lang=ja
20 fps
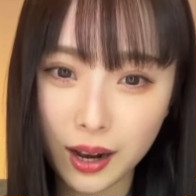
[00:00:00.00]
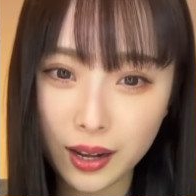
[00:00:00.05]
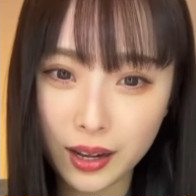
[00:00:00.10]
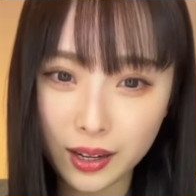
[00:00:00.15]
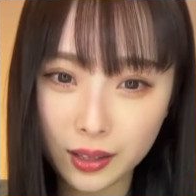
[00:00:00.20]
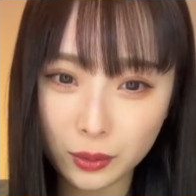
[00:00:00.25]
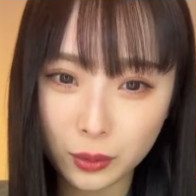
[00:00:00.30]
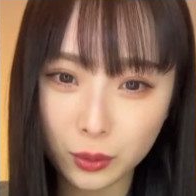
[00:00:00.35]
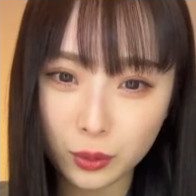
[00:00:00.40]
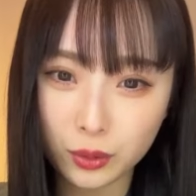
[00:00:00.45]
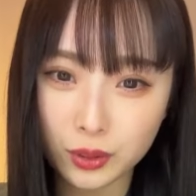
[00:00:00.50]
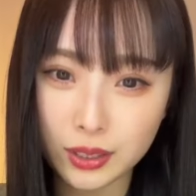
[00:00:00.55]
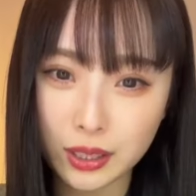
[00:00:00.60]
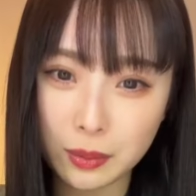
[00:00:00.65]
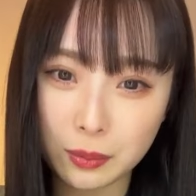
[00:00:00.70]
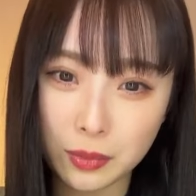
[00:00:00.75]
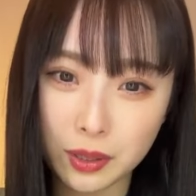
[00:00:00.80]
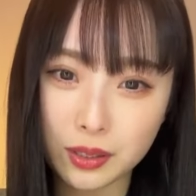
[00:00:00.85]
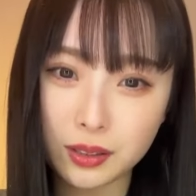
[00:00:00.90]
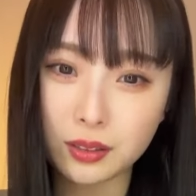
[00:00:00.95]
ありがとうご
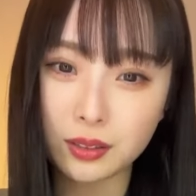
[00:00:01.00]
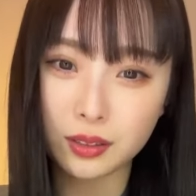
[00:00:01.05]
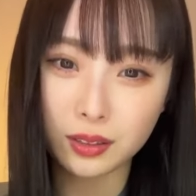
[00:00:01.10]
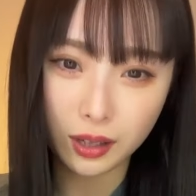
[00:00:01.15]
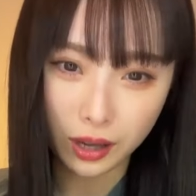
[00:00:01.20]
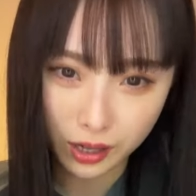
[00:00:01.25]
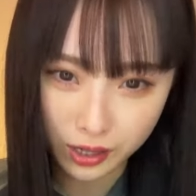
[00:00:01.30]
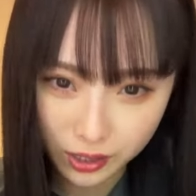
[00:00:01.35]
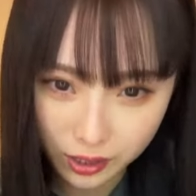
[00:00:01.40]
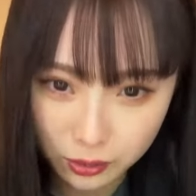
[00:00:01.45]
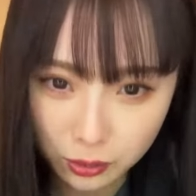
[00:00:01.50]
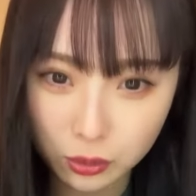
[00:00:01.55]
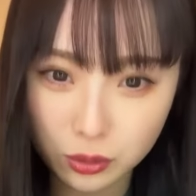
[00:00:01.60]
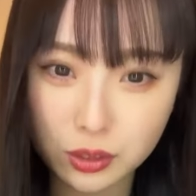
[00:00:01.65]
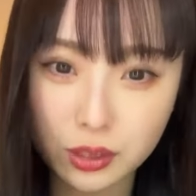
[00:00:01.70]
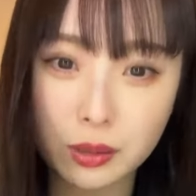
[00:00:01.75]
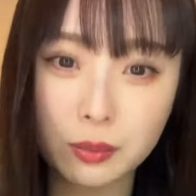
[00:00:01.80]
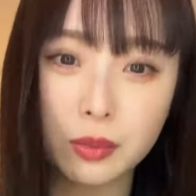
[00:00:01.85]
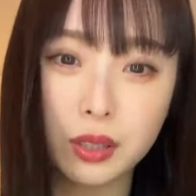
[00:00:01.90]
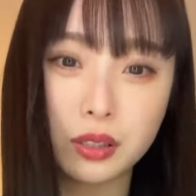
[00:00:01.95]
ざいますありが
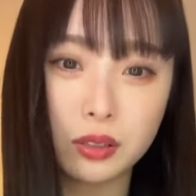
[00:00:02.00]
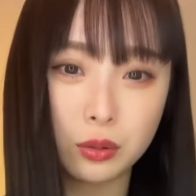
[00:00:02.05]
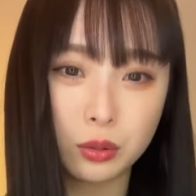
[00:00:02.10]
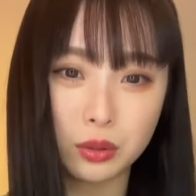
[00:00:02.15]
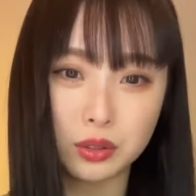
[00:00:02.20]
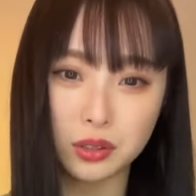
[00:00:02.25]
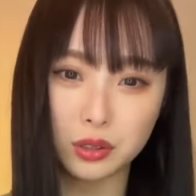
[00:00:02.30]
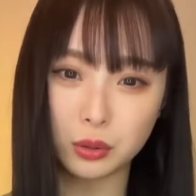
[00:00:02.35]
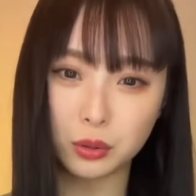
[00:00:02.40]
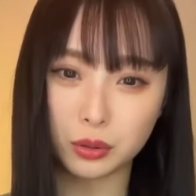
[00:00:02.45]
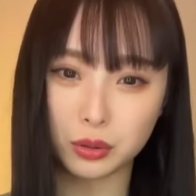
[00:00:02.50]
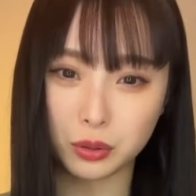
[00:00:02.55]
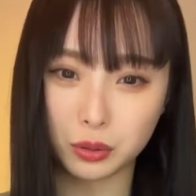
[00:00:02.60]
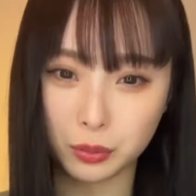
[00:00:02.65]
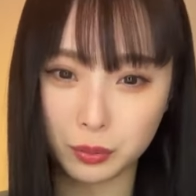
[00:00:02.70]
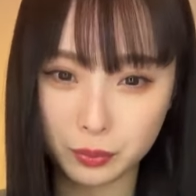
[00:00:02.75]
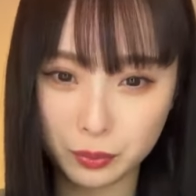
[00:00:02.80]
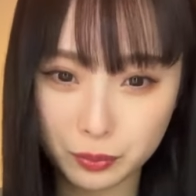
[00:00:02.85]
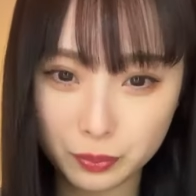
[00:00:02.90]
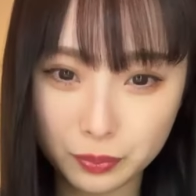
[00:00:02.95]
とうございますこちらこ
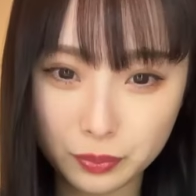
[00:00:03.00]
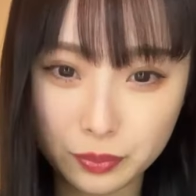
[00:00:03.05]
そ